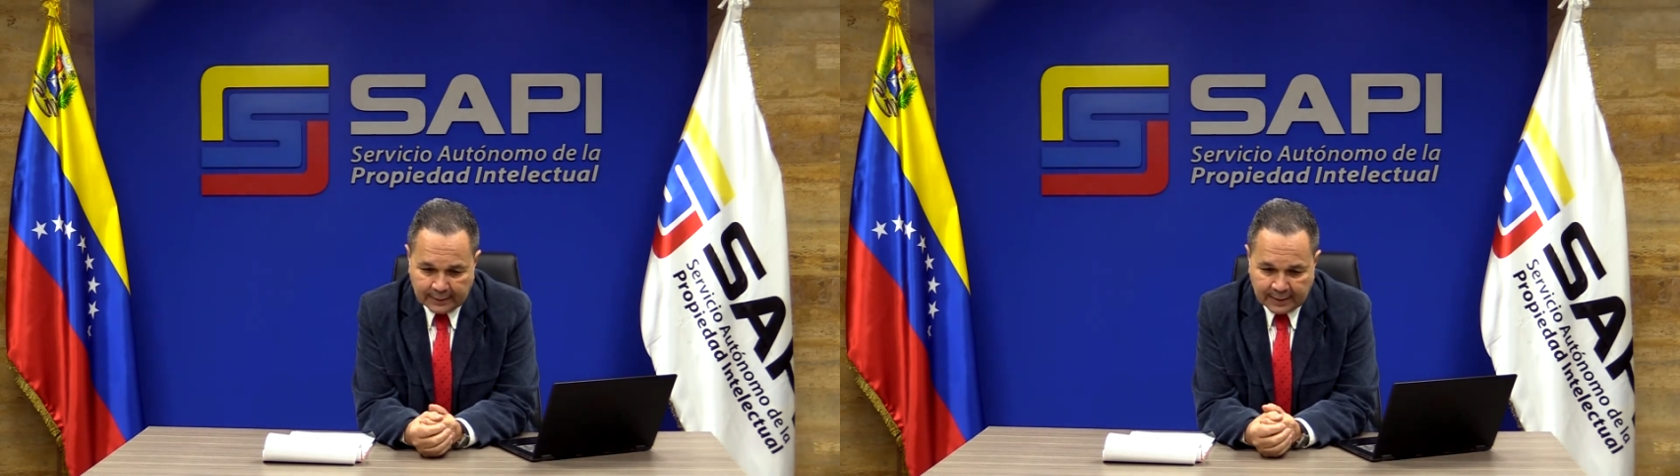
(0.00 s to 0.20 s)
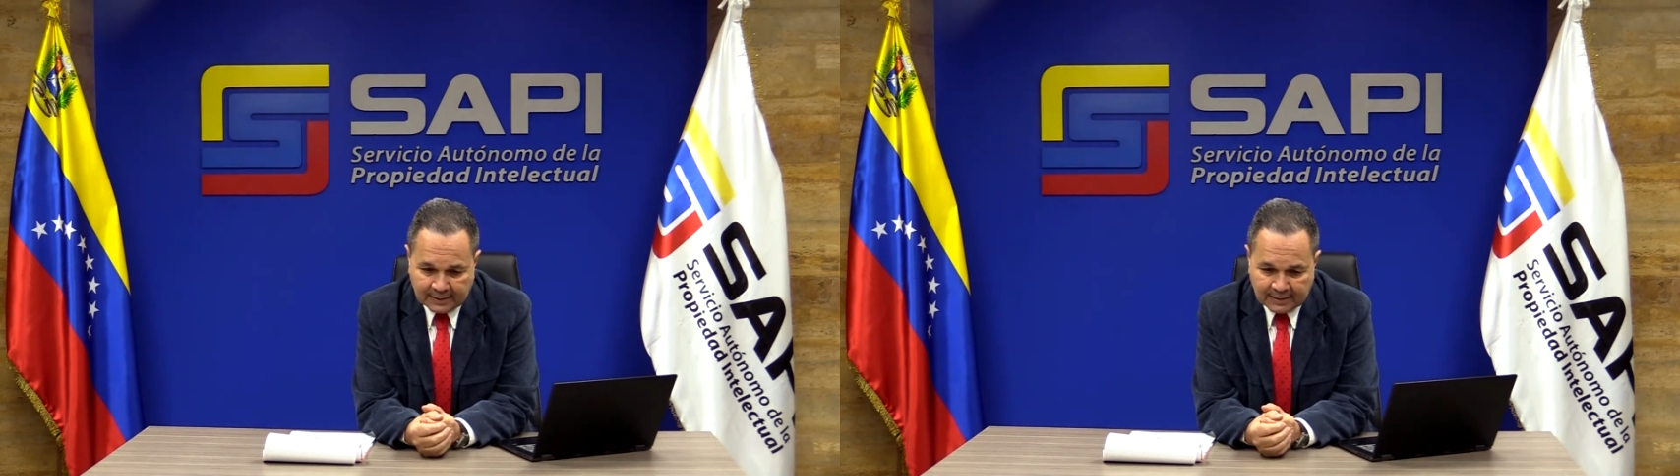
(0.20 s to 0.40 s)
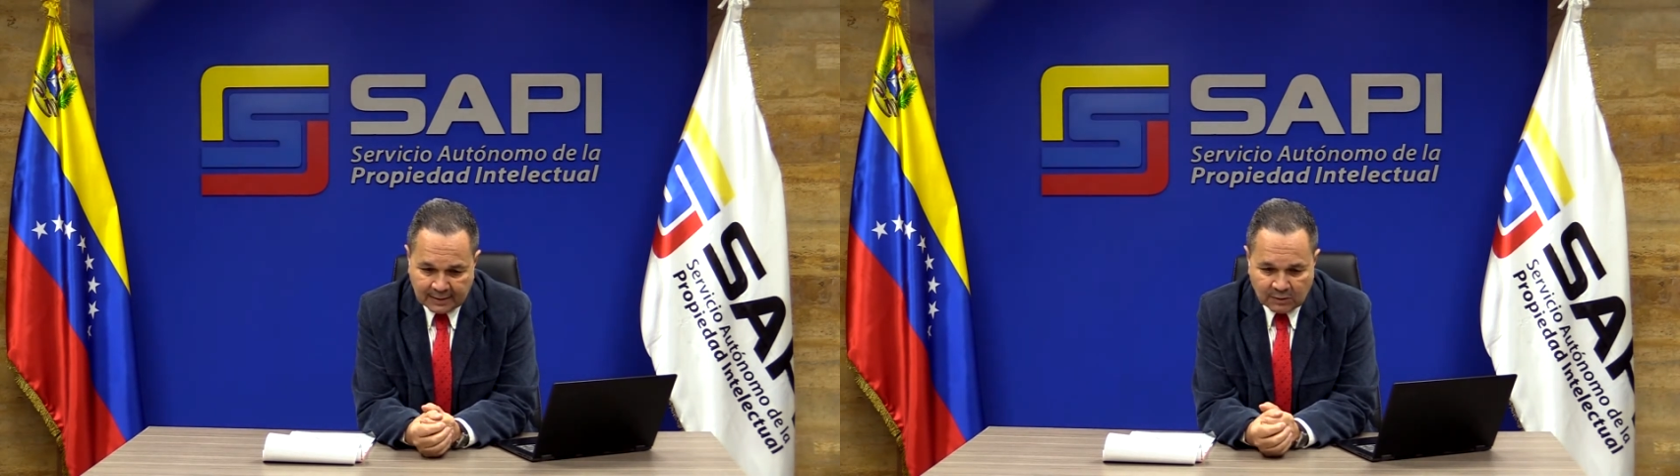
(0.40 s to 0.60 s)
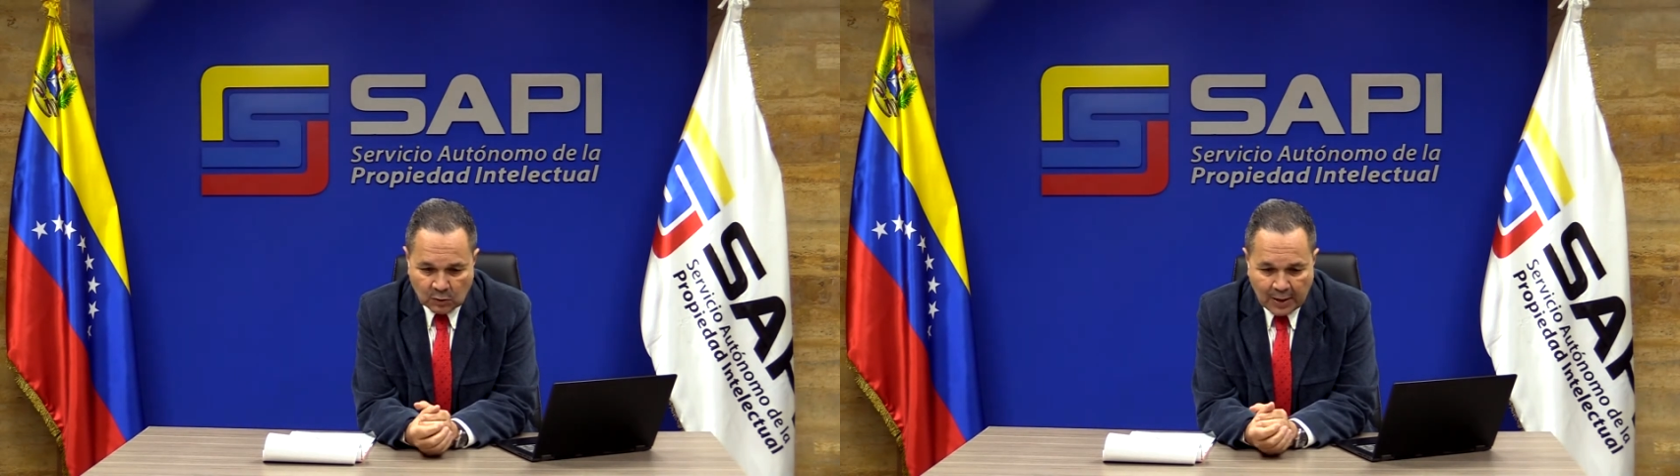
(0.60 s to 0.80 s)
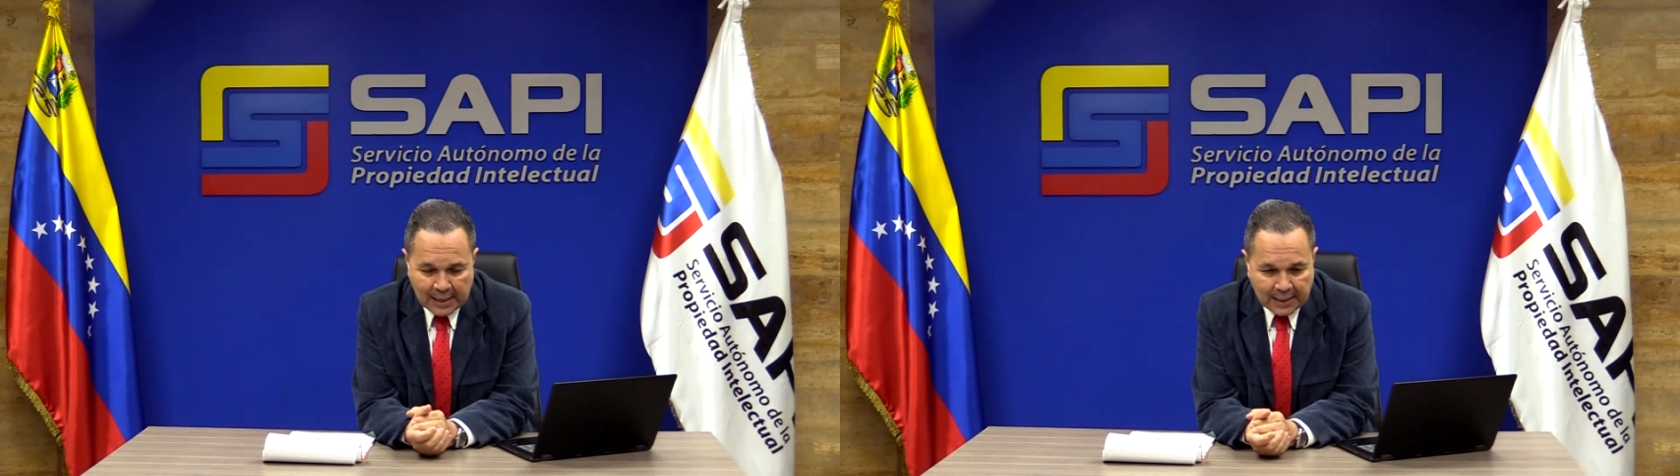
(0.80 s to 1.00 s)

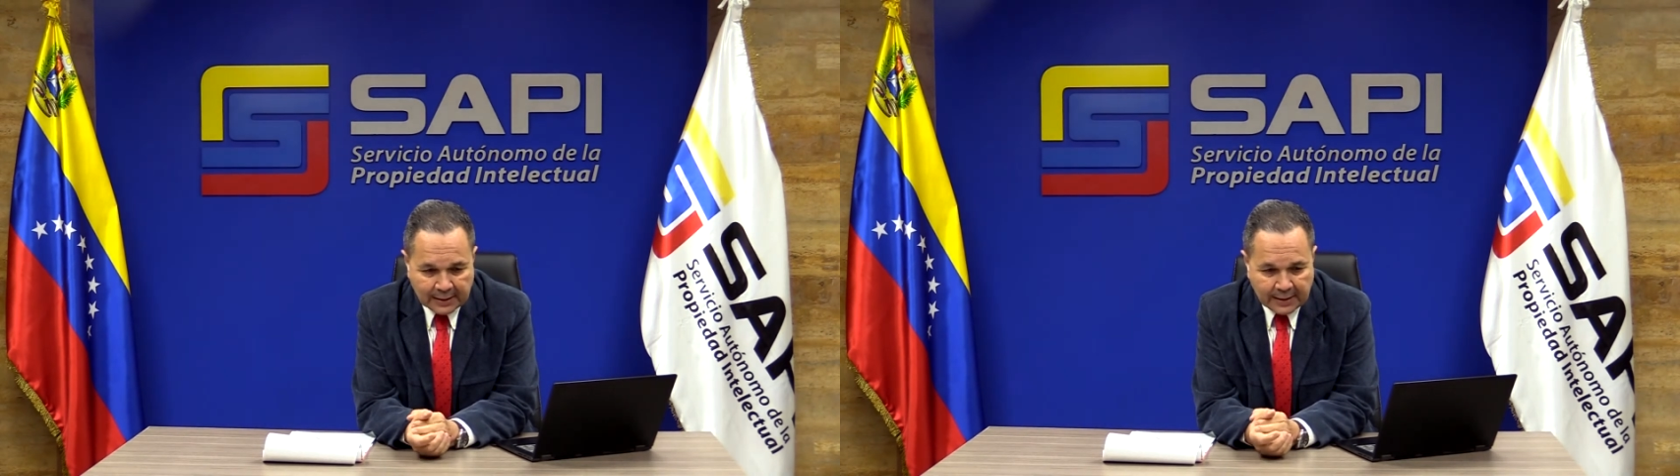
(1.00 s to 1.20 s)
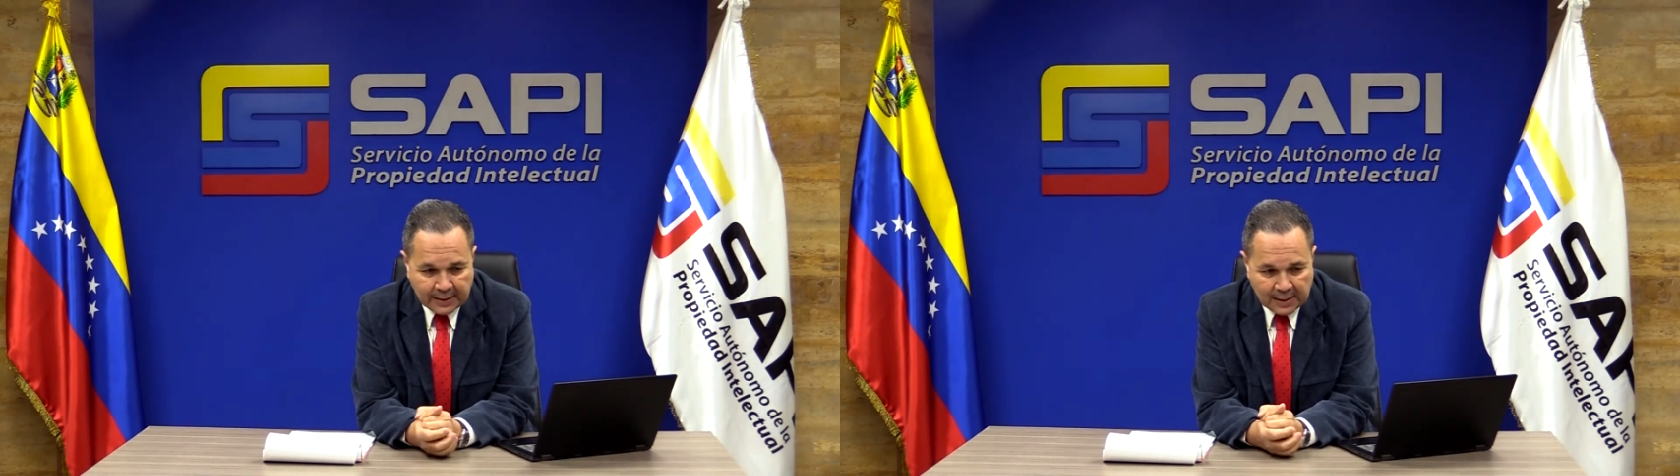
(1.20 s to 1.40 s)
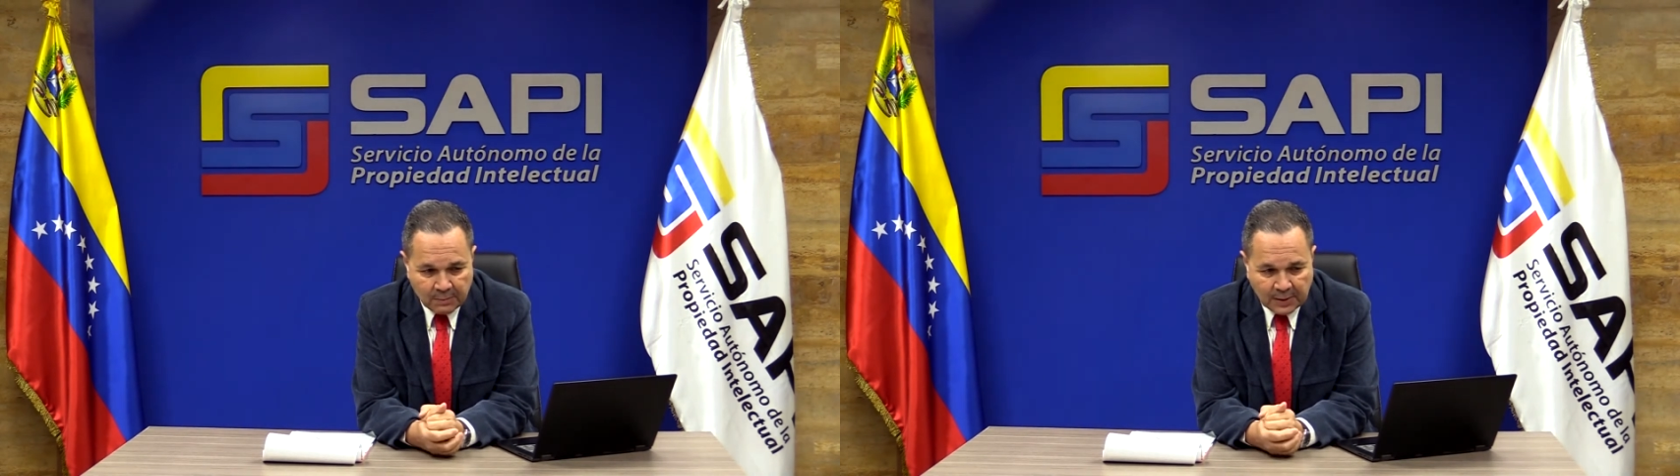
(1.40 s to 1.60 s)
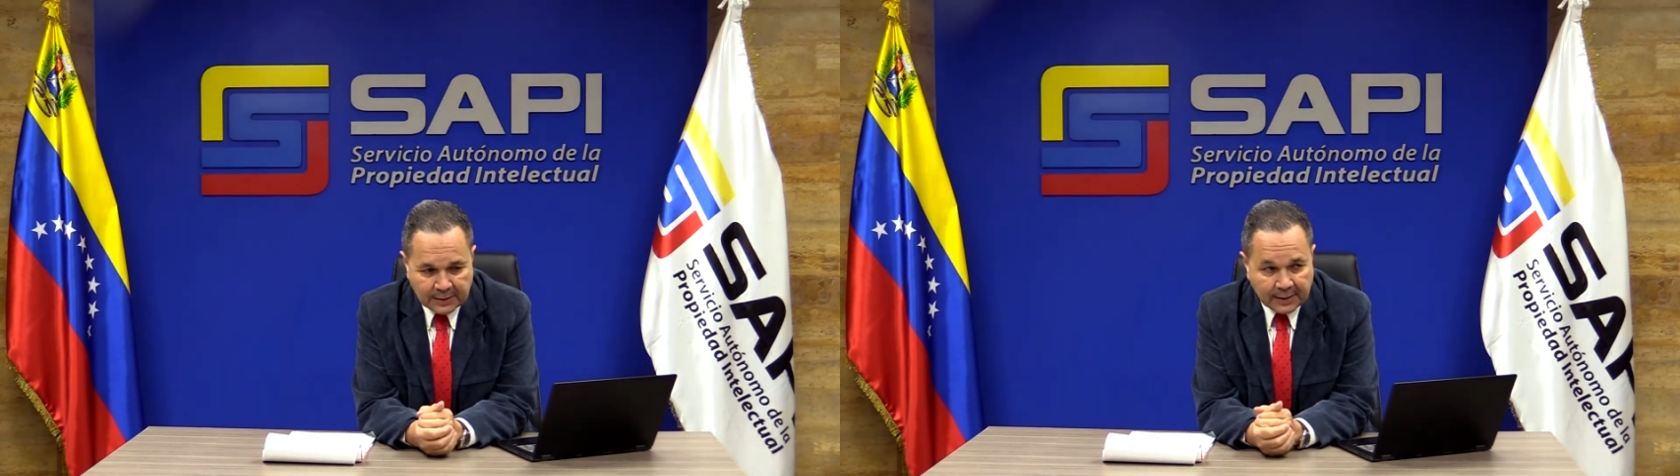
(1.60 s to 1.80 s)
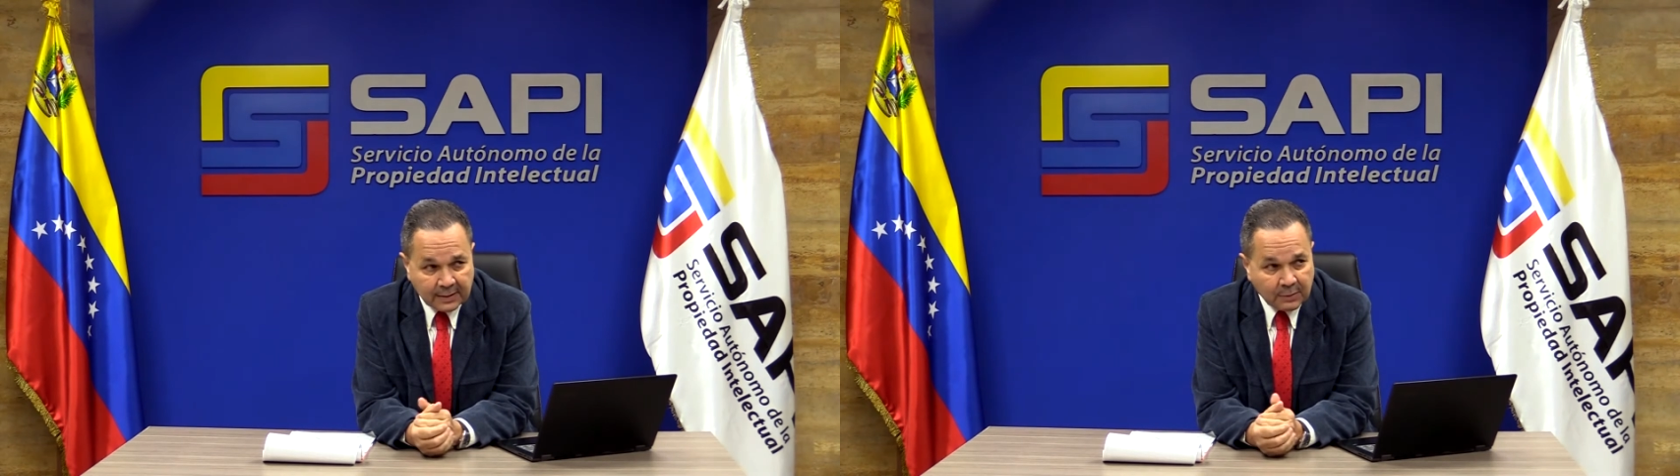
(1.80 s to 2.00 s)
transaccional que tienen las
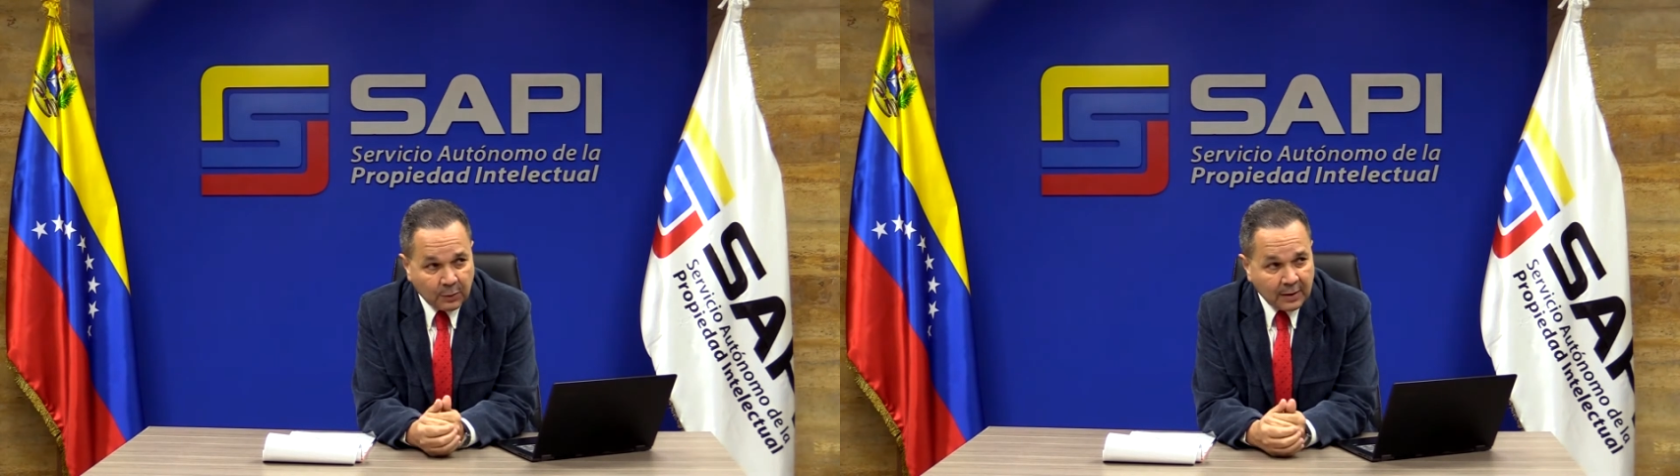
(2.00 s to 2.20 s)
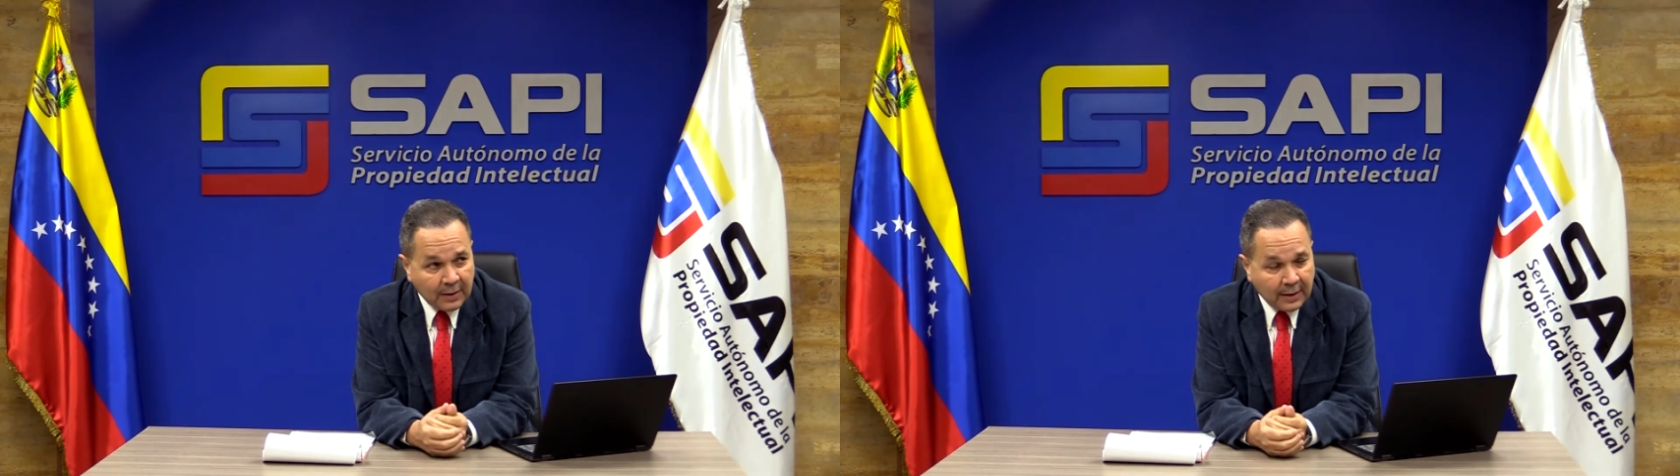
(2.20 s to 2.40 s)
patentes, pues